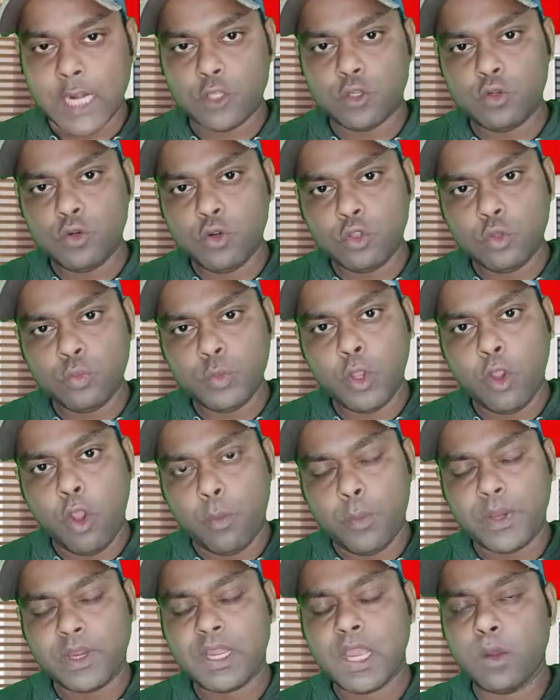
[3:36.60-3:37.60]
তার জন্য তুমি
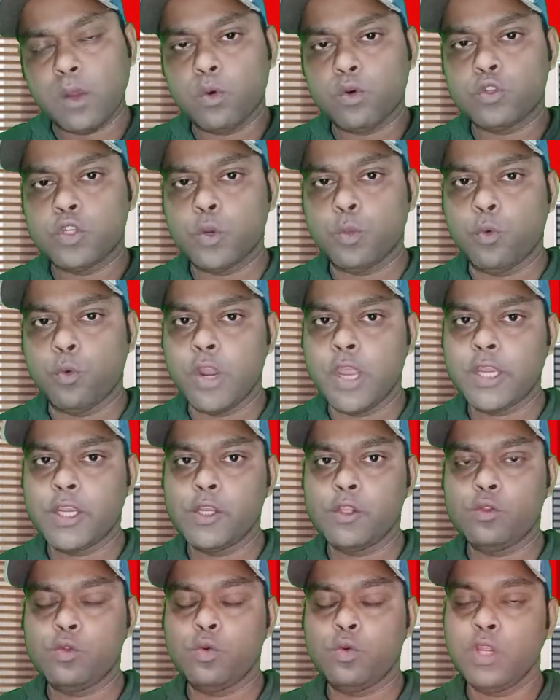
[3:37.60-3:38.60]
অপেক্ষা করছো
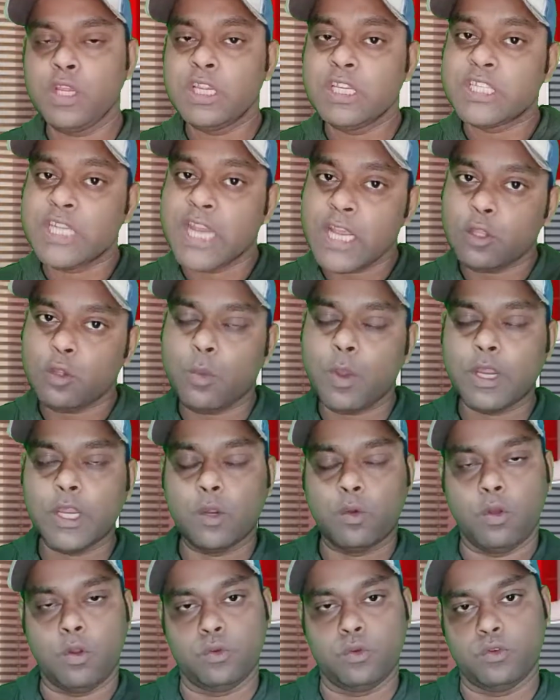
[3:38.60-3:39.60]
বলেই কিন্তু সে
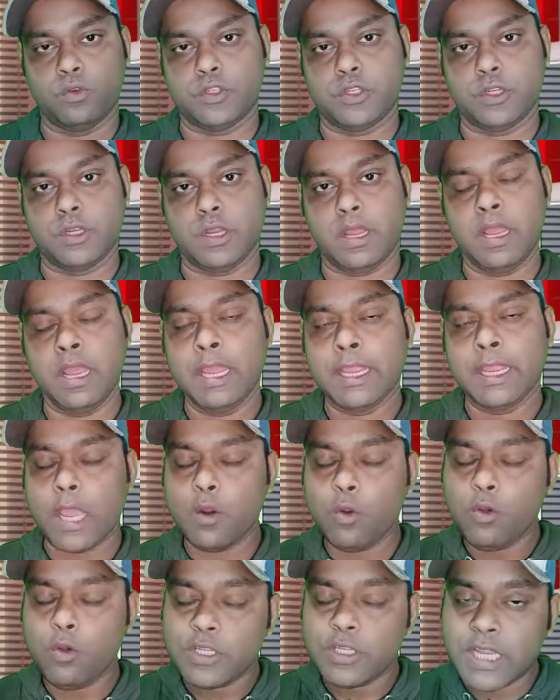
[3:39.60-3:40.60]
তোমাকে কল করছে না
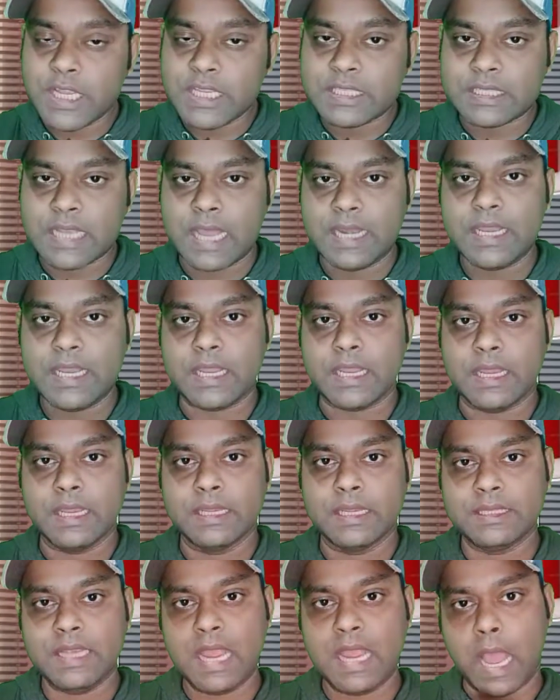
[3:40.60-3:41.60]
কেন সে জানে
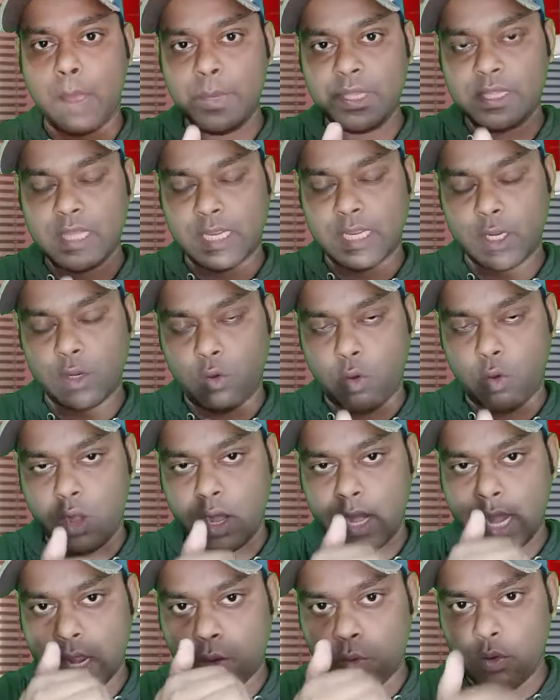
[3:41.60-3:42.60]
যে আমি তাকে
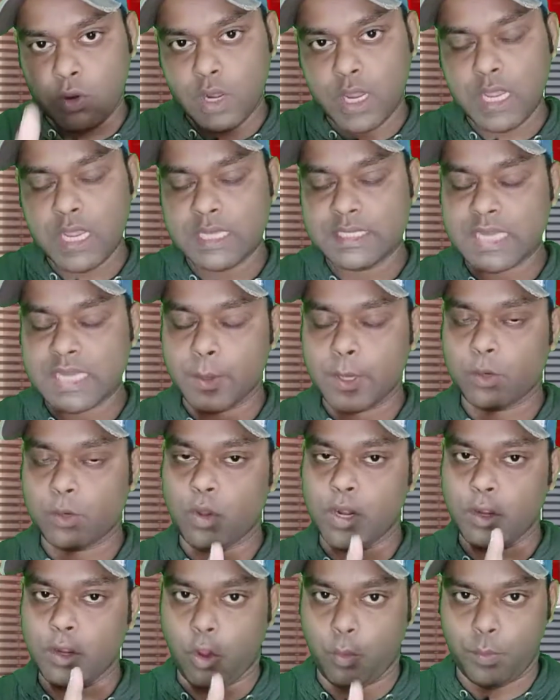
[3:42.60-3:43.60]
কল না করলে সে
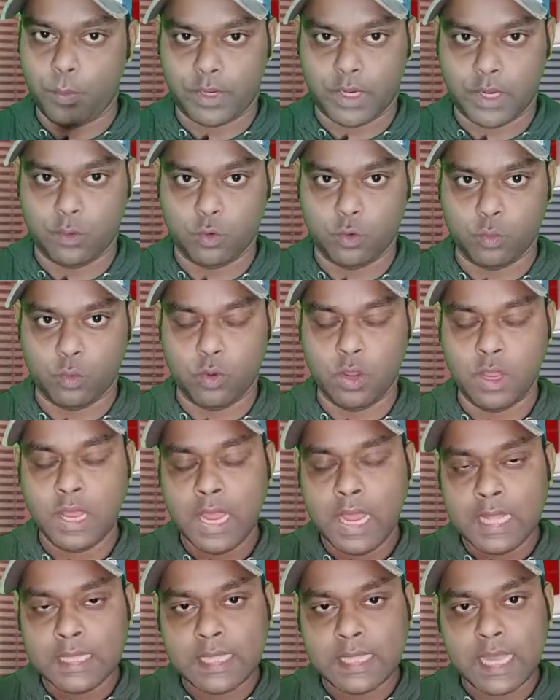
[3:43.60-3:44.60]
আমার কলের অপেক্ষা করব।
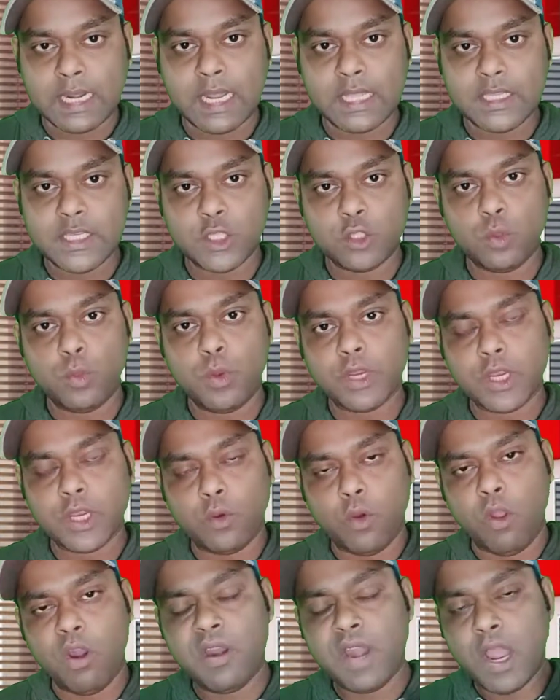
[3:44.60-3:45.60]
তার কাছে
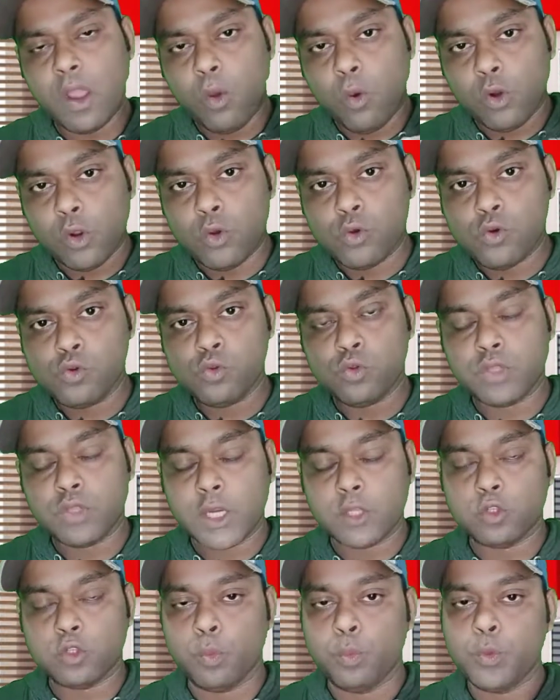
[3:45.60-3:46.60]
তোমাকে কল না করেও কিন্তু
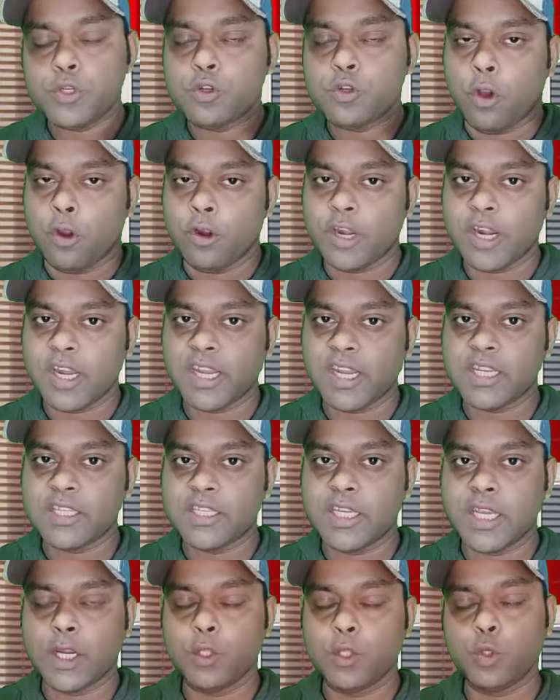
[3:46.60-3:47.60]
তার চব্বিশ ঘন্টা
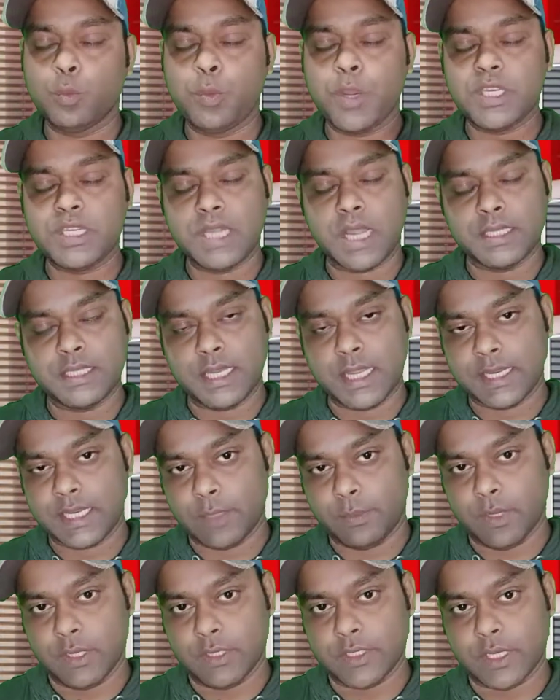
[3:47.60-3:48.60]
থেকে সে কিন্তু বেশ কাজে
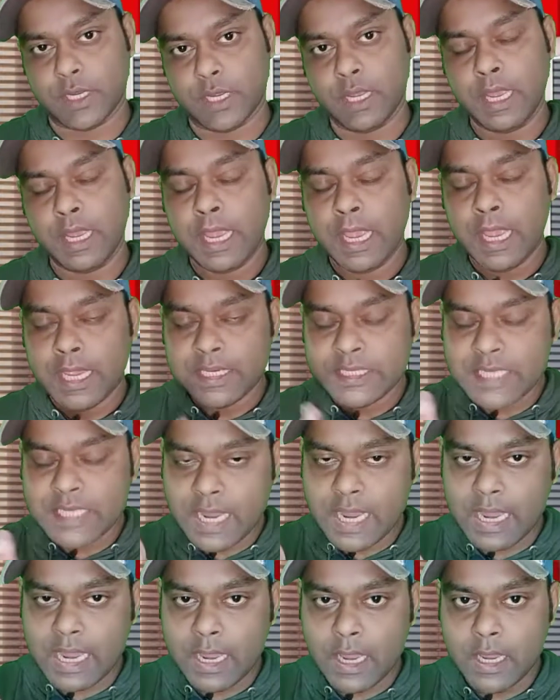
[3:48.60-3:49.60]
লাগিয়ে ফেলছে
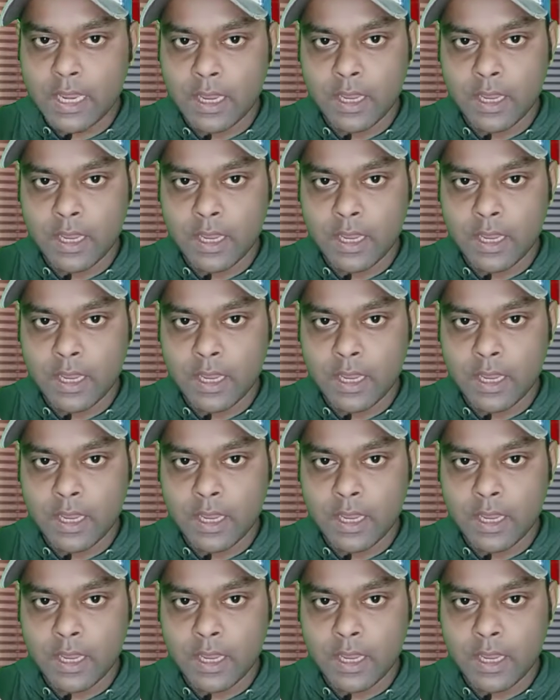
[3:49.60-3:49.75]
সে